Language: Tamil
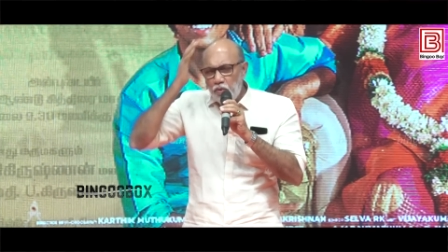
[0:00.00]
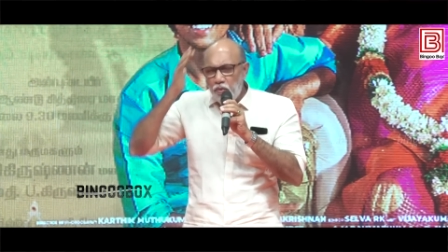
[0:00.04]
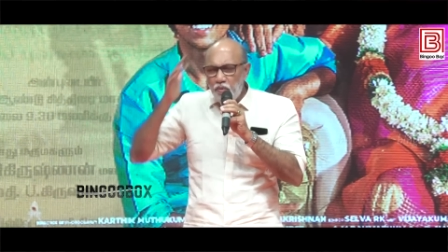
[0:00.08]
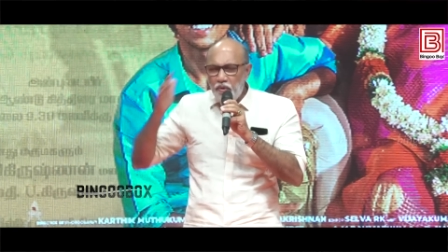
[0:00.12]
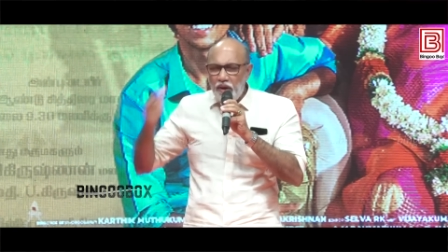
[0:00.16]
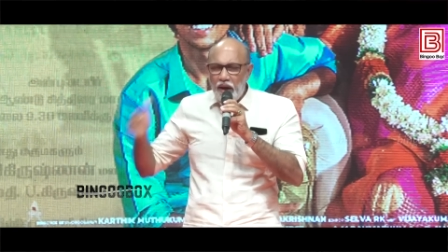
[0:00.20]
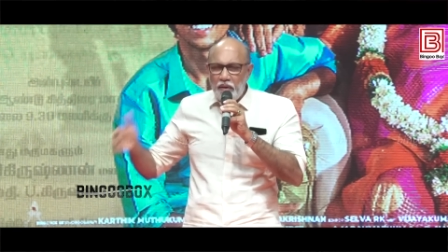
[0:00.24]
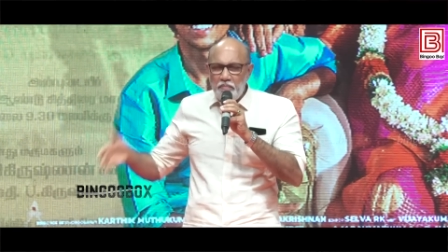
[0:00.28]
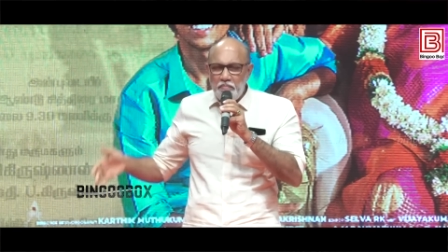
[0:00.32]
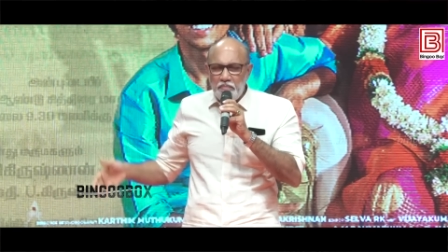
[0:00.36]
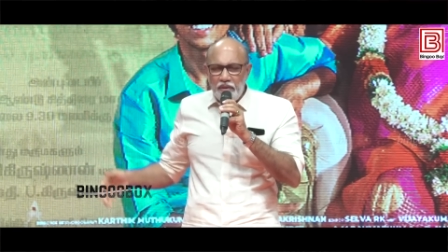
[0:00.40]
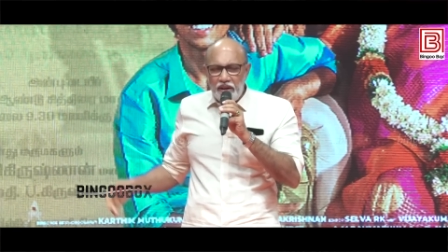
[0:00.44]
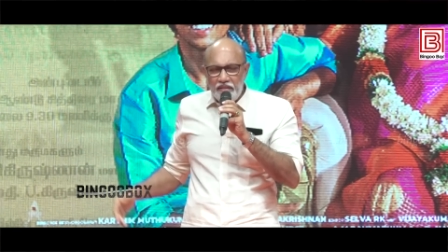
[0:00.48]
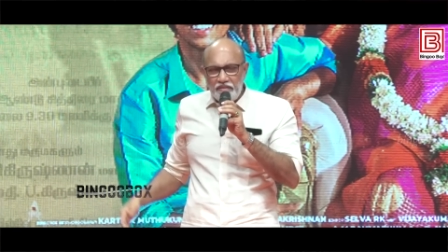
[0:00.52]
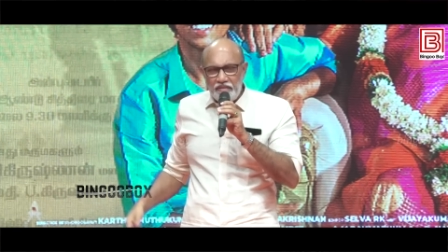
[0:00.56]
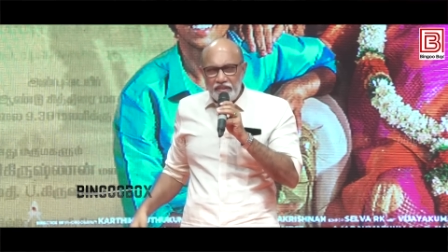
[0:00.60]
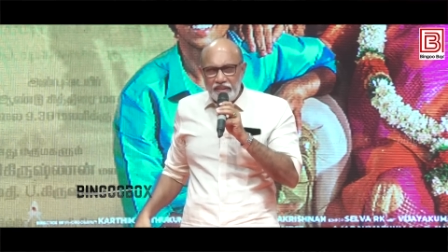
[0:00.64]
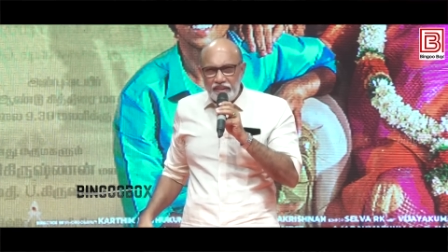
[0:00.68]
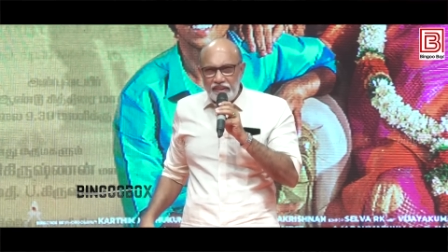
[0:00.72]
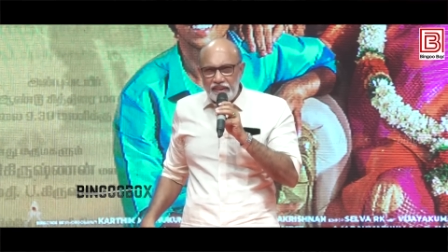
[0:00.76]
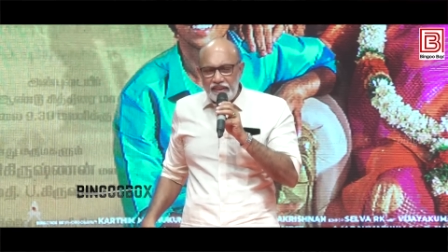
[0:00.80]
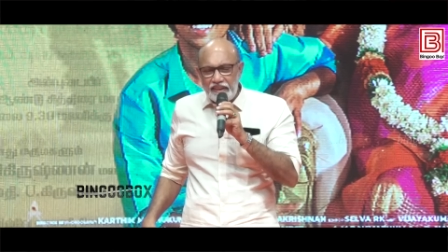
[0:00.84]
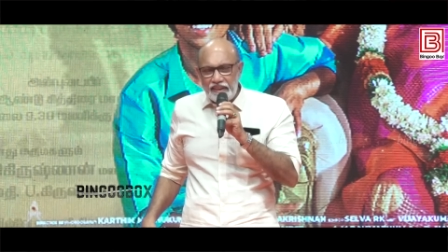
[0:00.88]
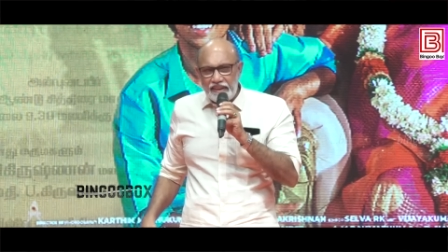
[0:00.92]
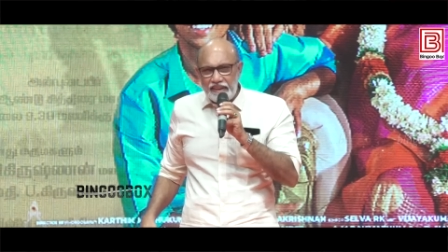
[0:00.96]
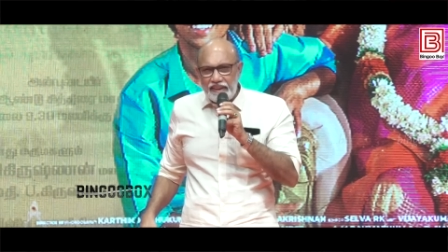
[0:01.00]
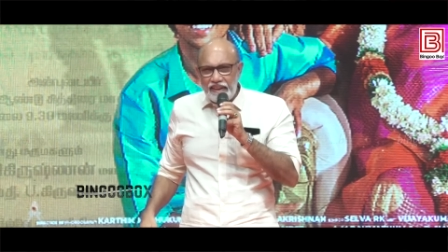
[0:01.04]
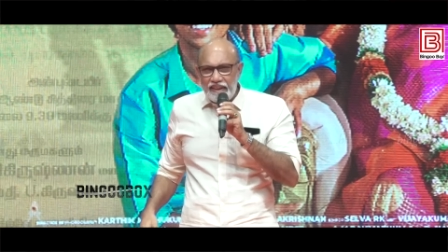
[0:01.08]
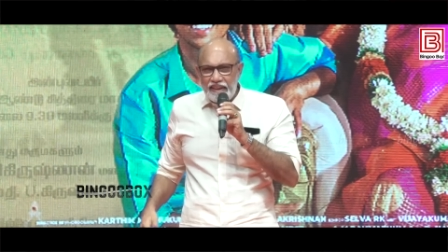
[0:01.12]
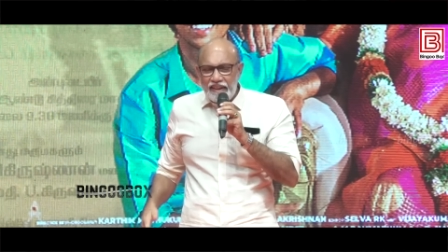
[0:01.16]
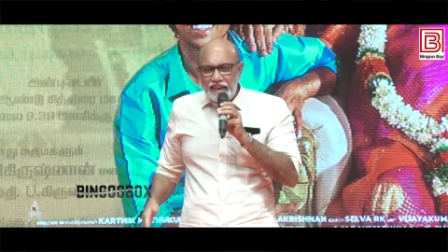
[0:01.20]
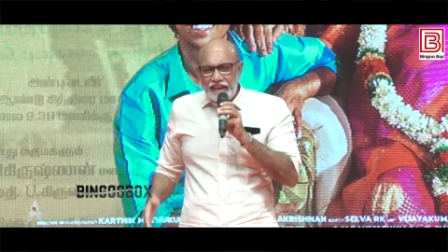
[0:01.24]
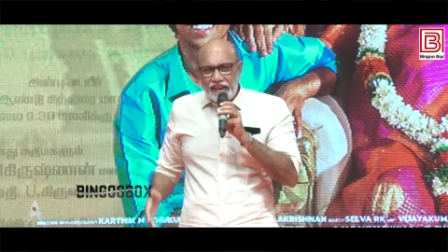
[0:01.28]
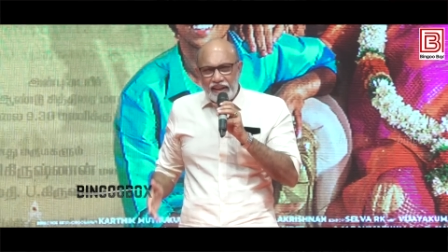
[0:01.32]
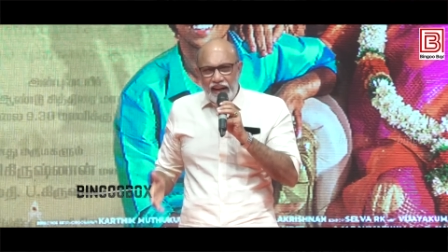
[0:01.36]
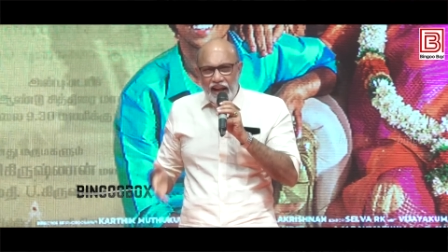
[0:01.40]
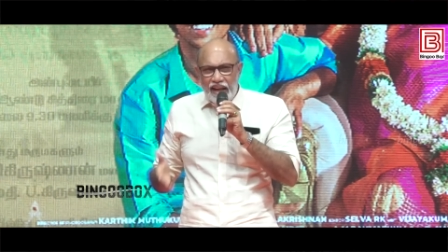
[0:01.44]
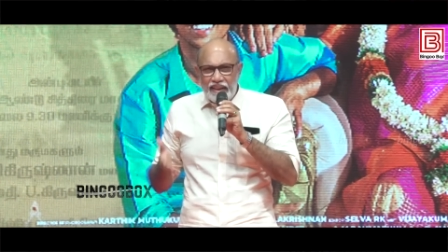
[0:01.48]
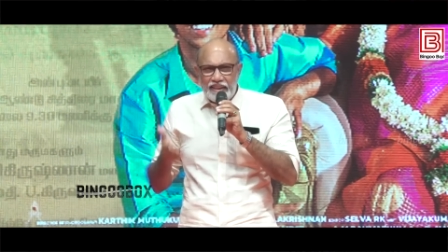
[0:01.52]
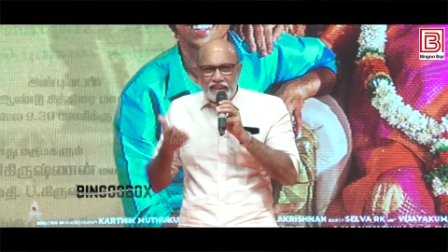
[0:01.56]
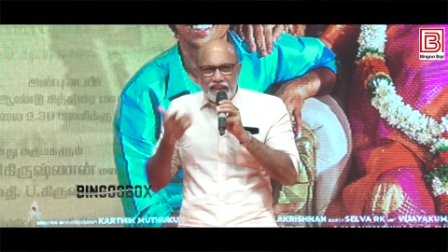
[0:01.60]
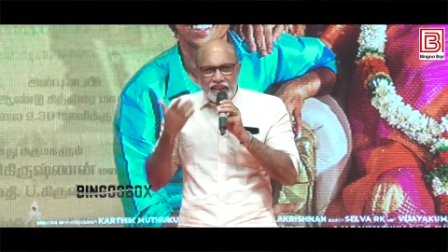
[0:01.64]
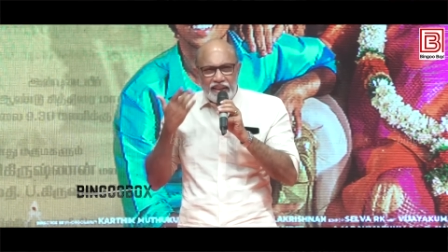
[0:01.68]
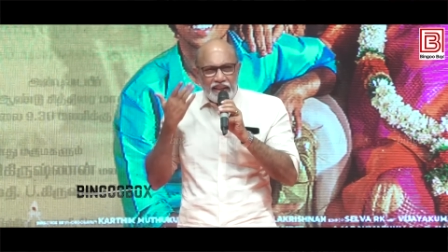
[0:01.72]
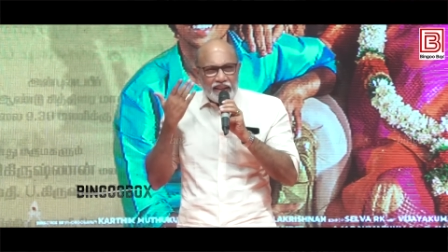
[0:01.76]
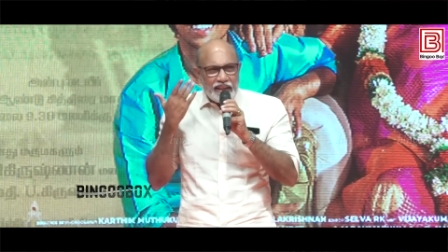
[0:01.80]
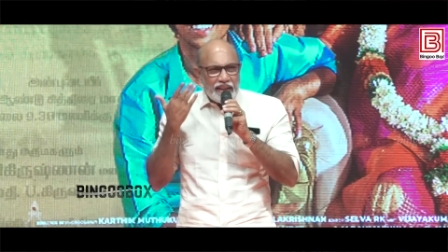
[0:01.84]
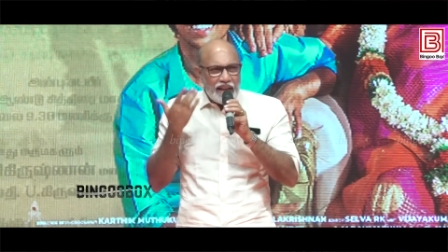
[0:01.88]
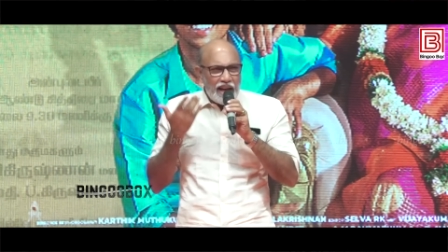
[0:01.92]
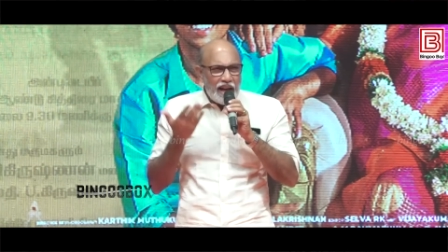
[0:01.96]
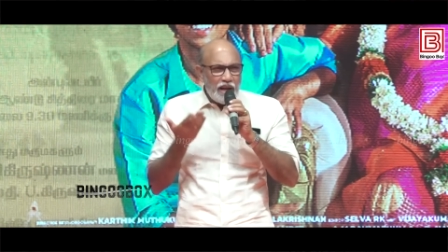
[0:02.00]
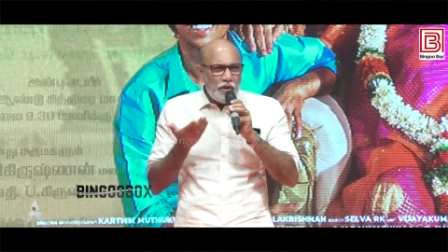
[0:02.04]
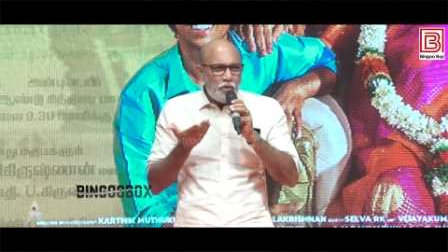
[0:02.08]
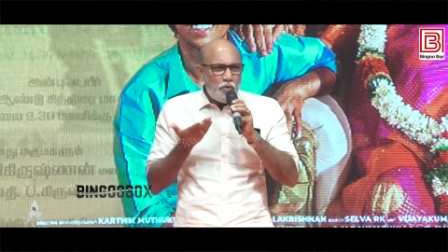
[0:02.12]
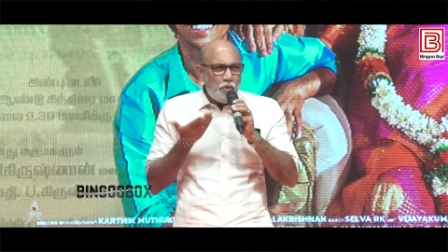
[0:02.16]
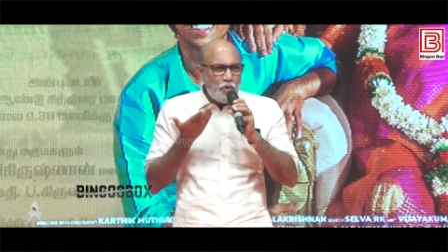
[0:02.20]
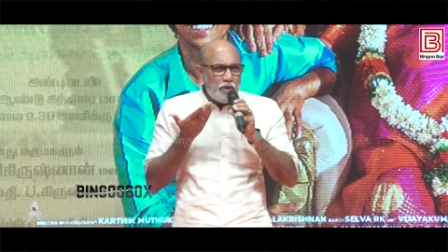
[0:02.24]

உங்கள் அம்மா வந்து ராத்திரியெல்லாம்